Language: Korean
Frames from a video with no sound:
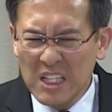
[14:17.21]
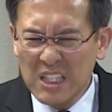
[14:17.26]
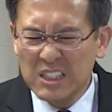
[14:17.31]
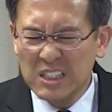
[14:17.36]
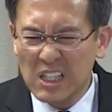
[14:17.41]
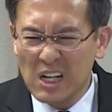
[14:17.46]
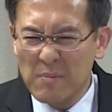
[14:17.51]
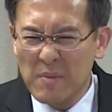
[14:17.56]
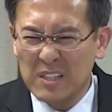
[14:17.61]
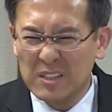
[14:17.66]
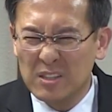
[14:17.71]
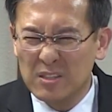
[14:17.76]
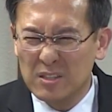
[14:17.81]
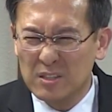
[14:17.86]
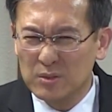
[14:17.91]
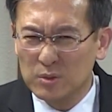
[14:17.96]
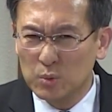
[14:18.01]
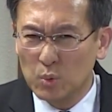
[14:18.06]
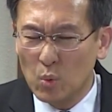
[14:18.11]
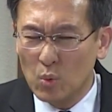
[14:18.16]
이스라엘
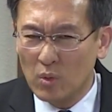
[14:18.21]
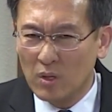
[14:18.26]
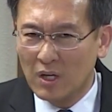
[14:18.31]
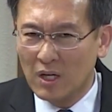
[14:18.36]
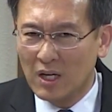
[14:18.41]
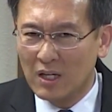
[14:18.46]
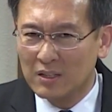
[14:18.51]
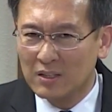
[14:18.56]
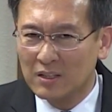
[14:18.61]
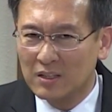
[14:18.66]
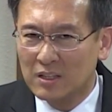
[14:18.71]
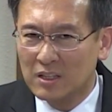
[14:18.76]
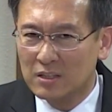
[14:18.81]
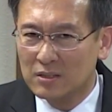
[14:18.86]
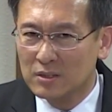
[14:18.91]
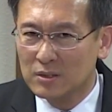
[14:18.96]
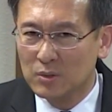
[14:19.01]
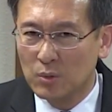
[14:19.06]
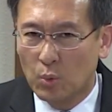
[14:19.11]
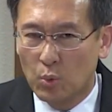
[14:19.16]
백성들은
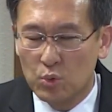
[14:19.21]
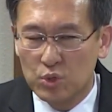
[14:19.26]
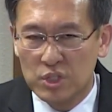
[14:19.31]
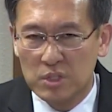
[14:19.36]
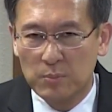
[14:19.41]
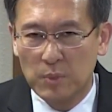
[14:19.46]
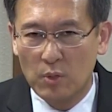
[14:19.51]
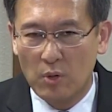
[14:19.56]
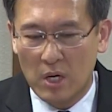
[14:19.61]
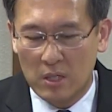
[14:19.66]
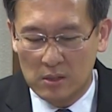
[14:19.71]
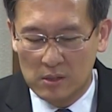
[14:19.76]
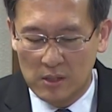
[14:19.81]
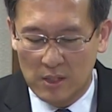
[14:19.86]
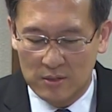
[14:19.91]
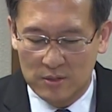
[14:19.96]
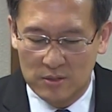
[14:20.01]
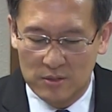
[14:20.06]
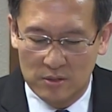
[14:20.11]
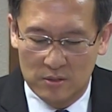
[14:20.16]
똑같은 고집의 화를
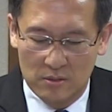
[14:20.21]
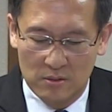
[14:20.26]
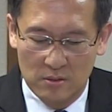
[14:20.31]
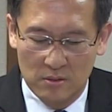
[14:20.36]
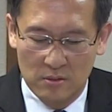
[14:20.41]
냈어요.